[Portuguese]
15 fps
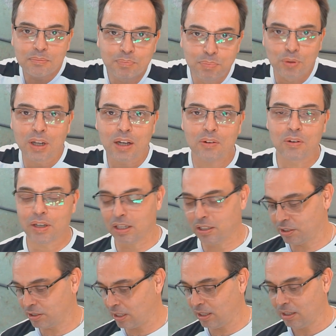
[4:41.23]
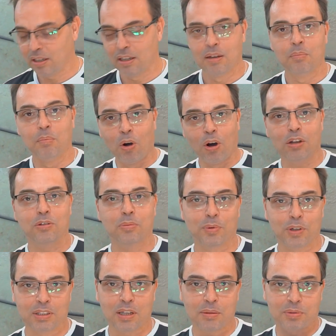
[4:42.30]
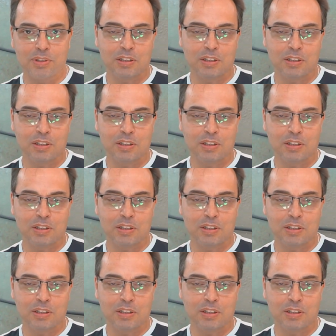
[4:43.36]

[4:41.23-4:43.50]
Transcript: Pula a corrente, né? Moto, por exemplo,